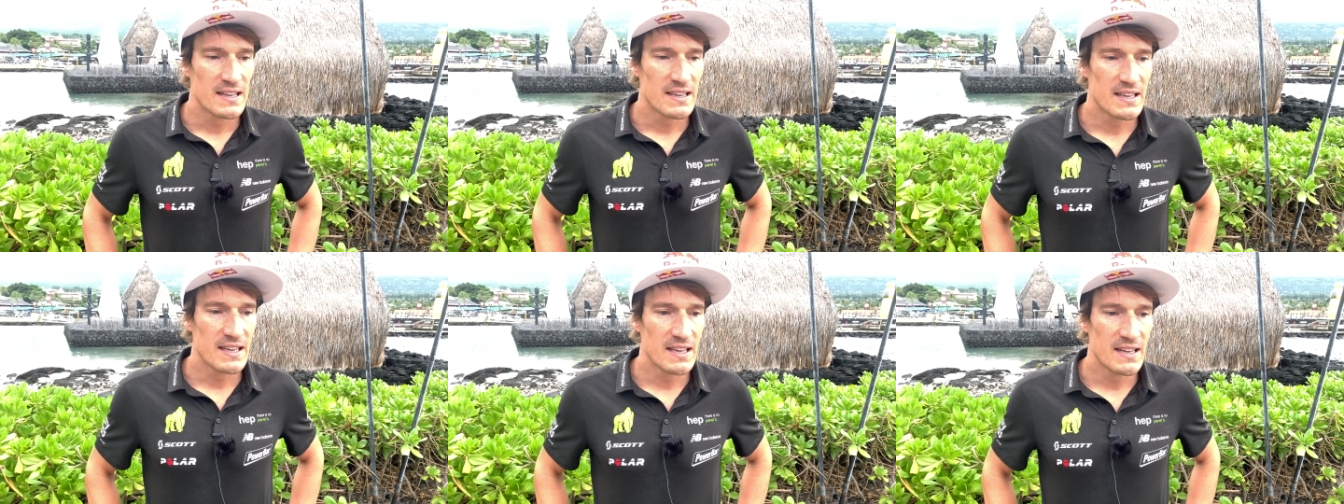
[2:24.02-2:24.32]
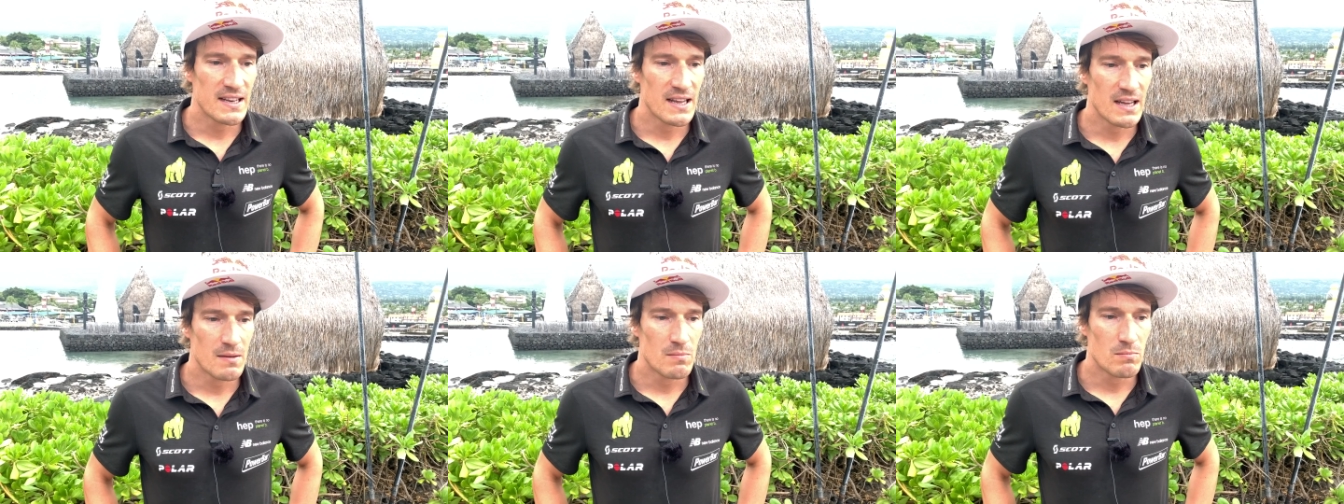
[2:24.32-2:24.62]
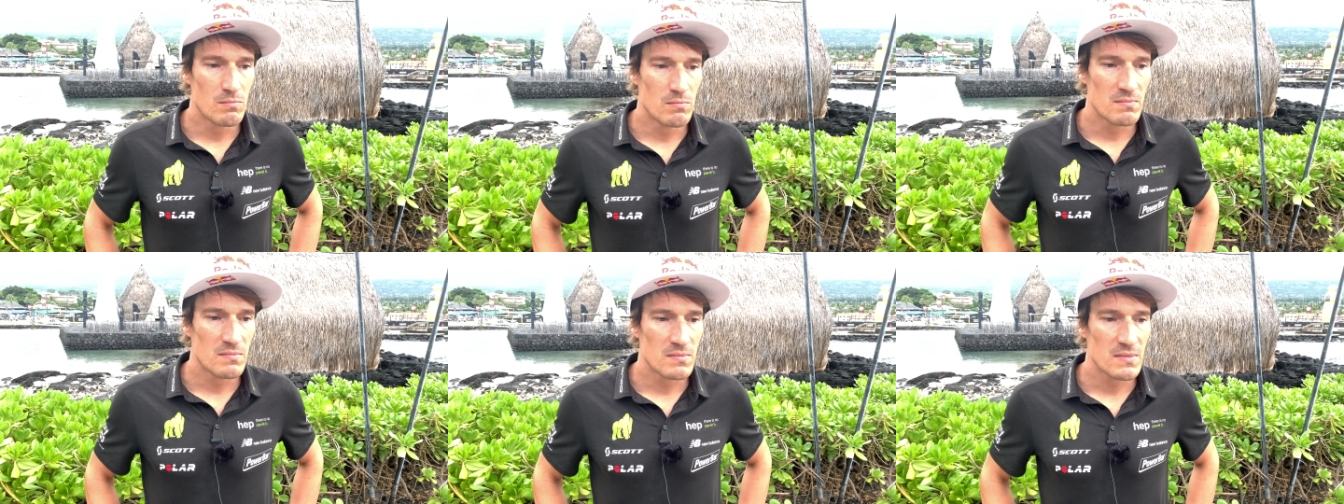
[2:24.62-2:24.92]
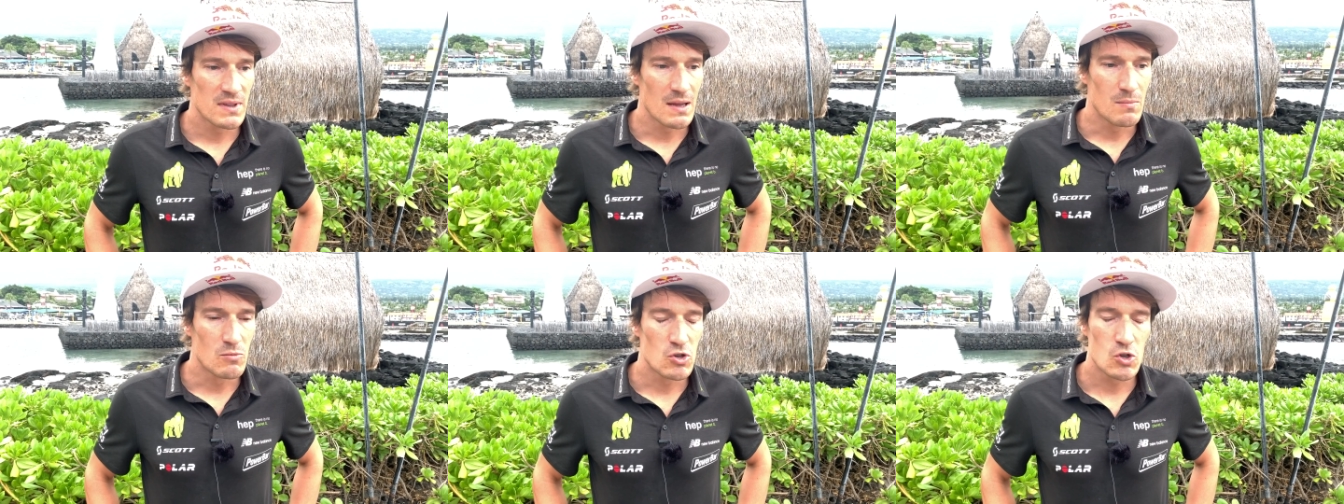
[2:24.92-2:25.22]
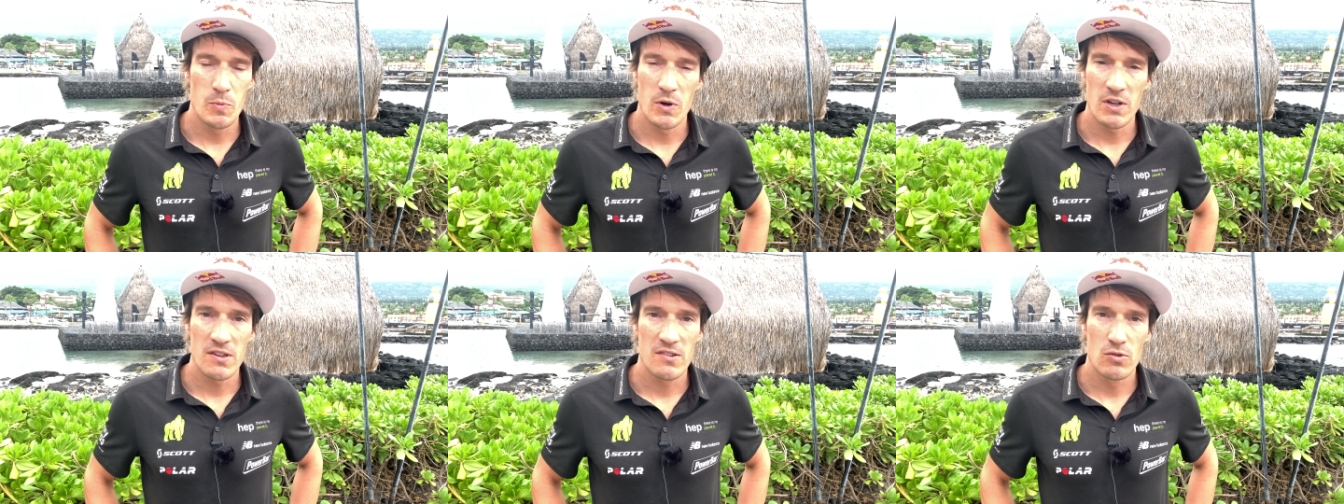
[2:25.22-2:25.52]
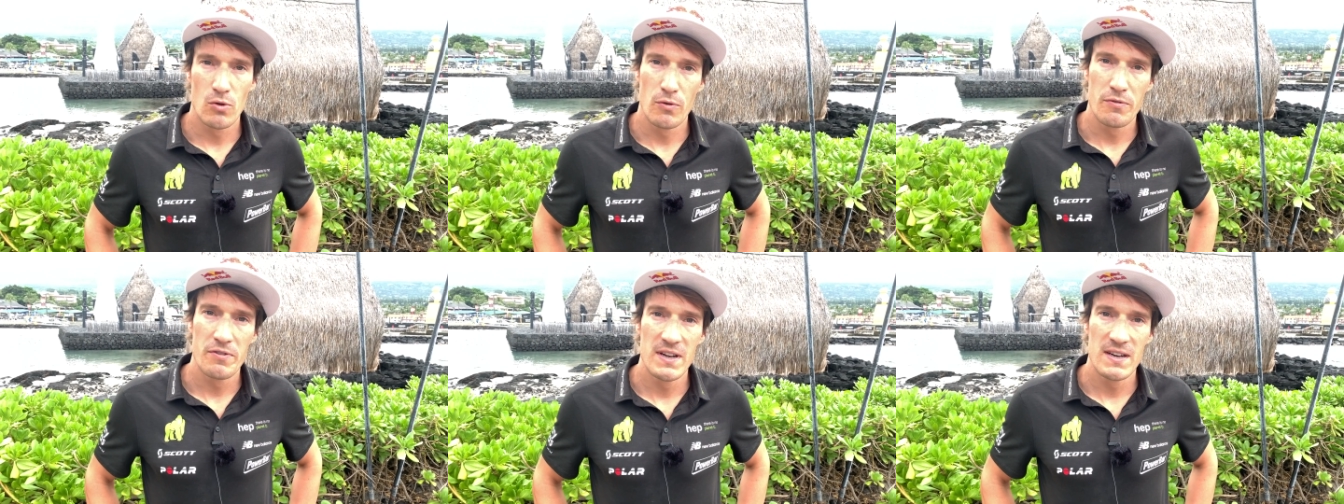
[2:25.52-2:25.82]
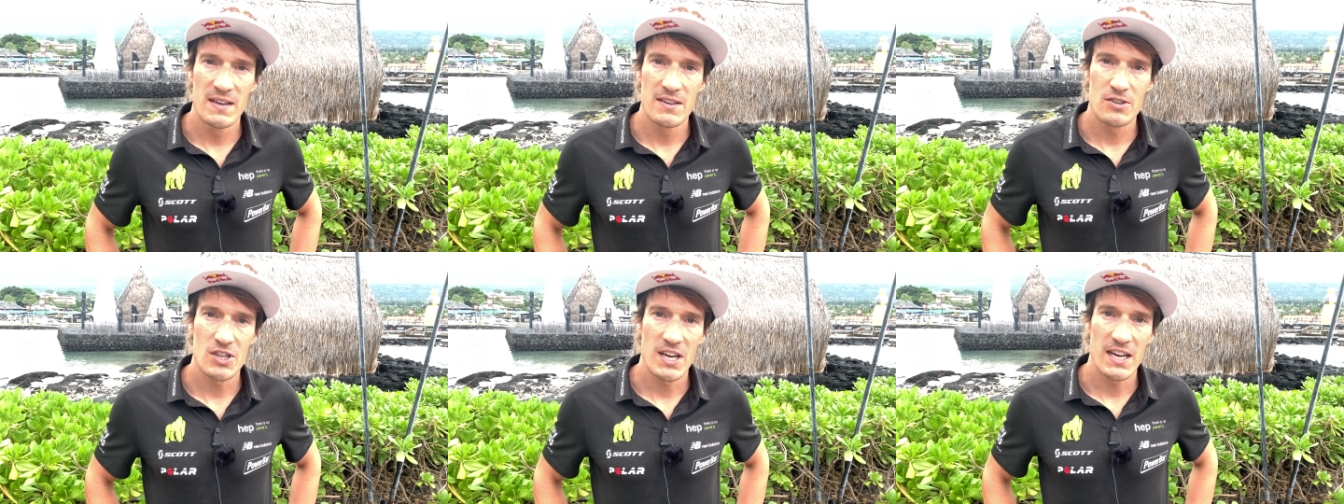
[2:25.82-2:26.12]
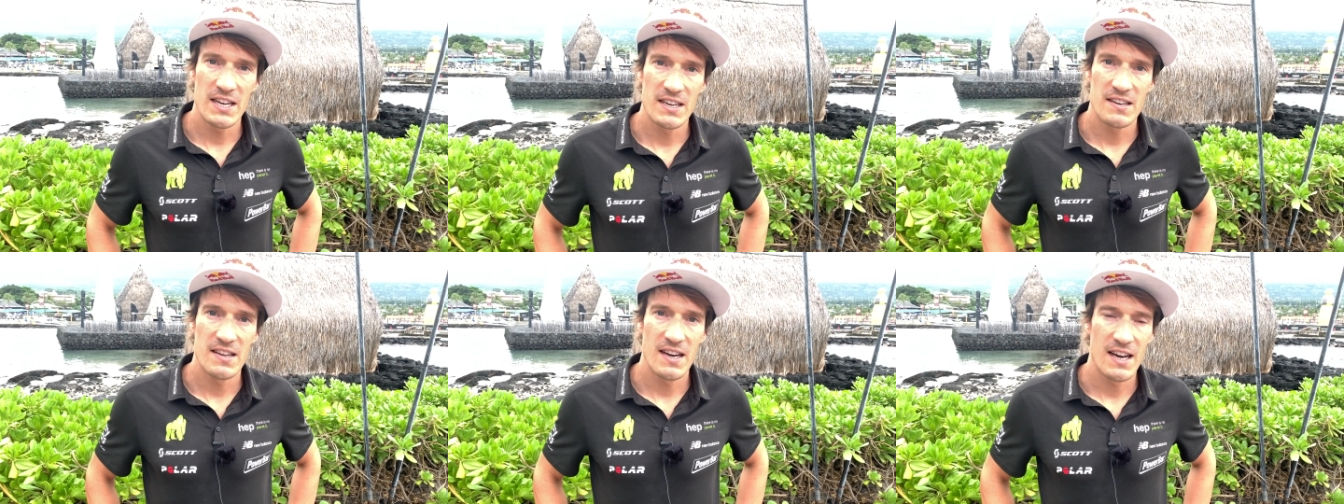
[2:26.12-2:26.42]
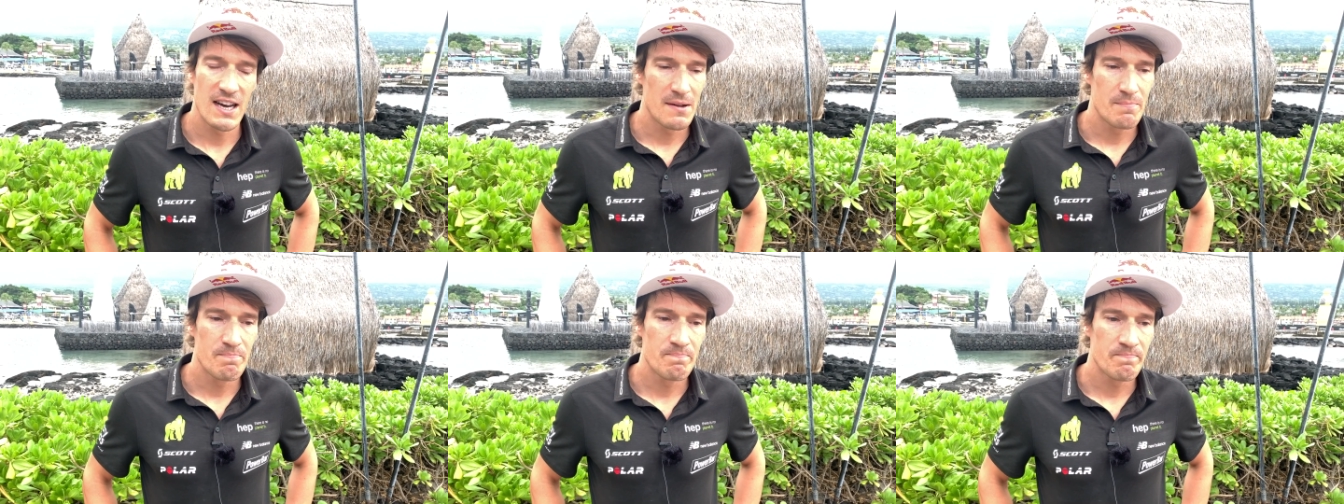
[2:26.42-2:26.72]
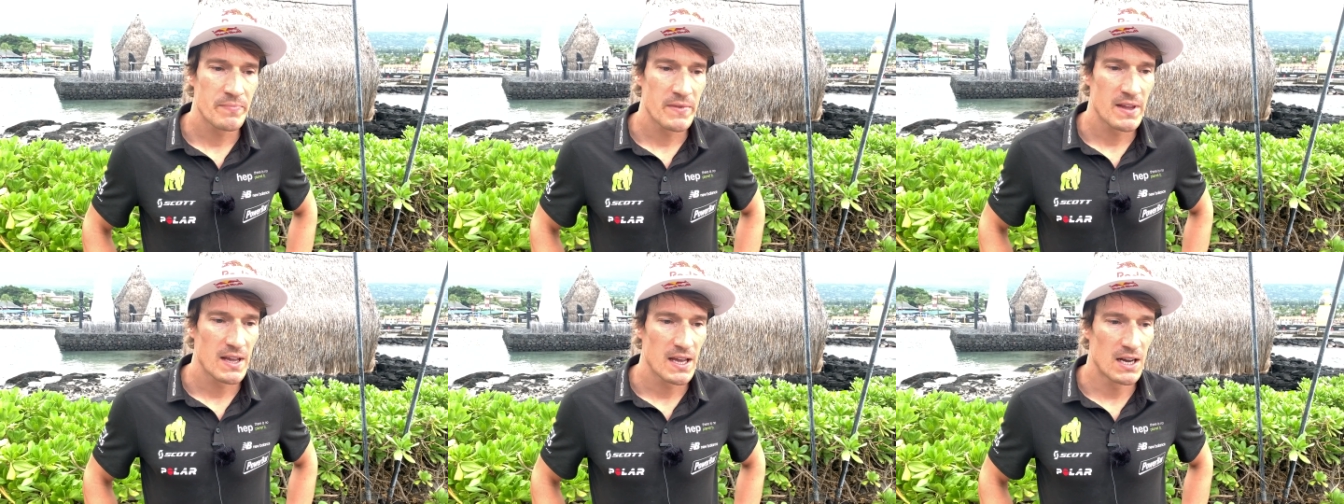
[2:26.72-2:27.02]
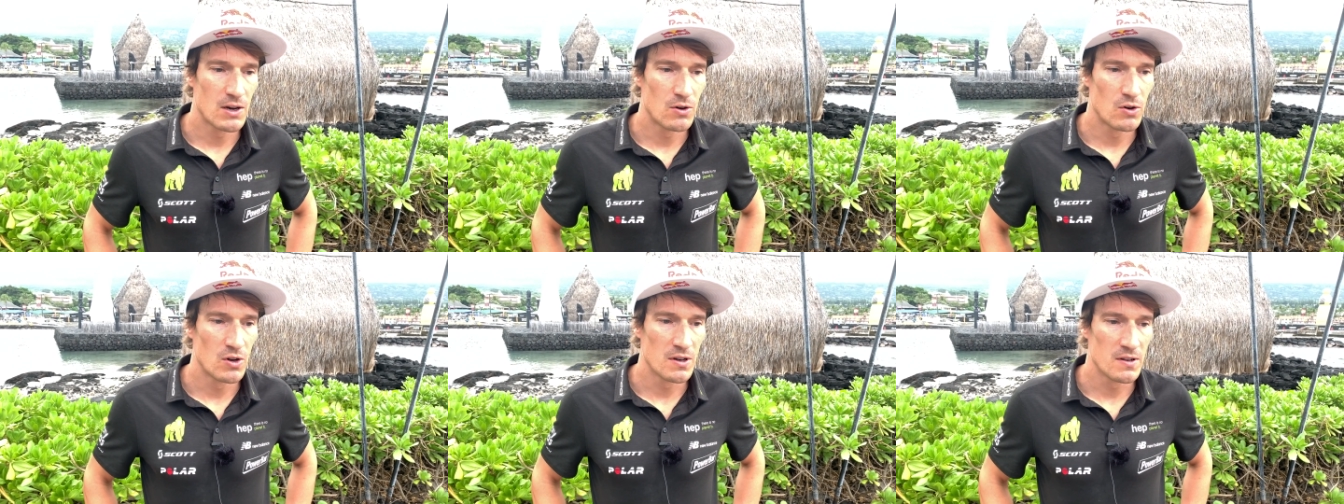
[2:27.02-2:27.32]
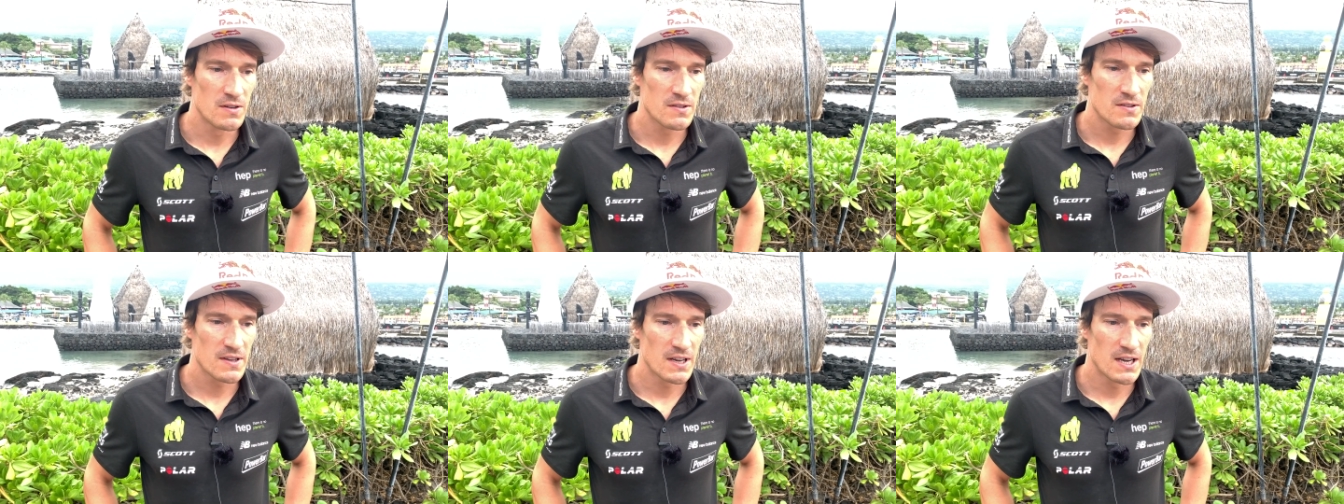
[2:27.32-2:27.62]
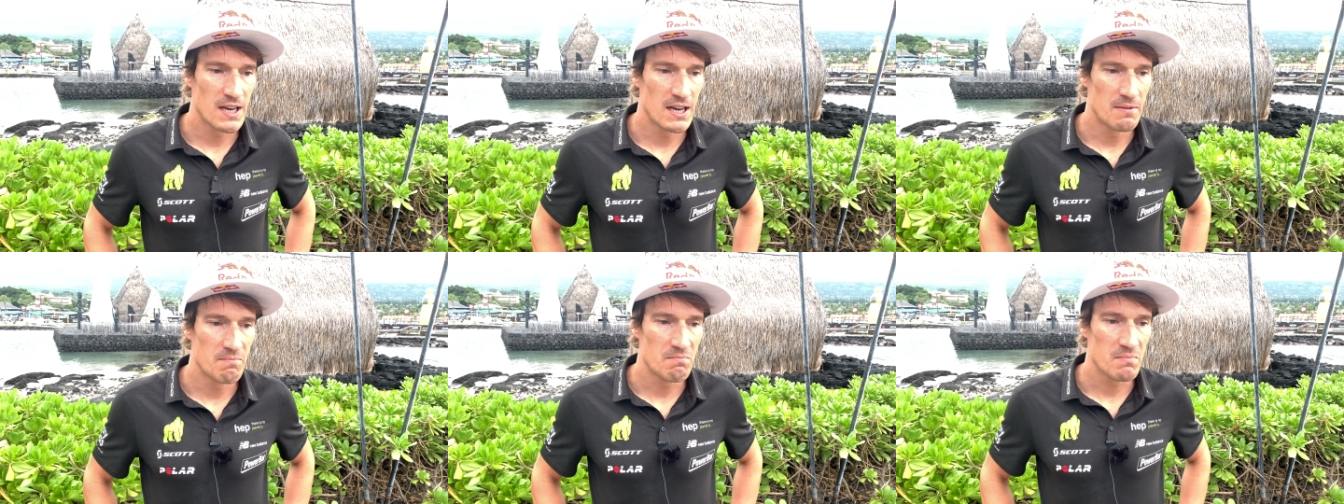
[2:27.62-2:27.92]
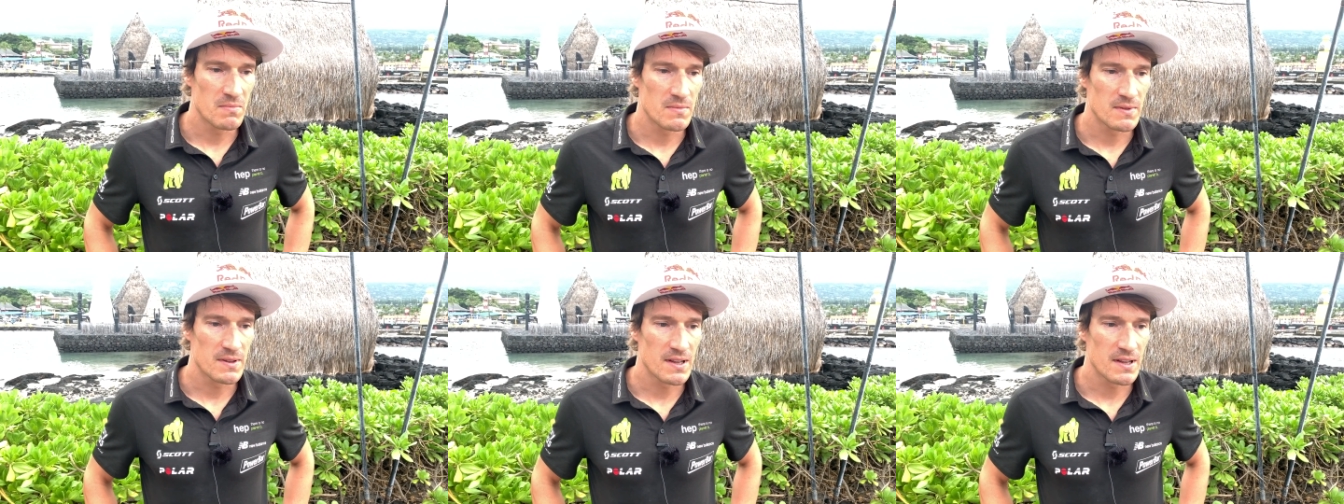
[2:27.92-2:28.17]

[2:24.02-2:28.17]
die dem, dem Sport so viel geschadet haben und ähm,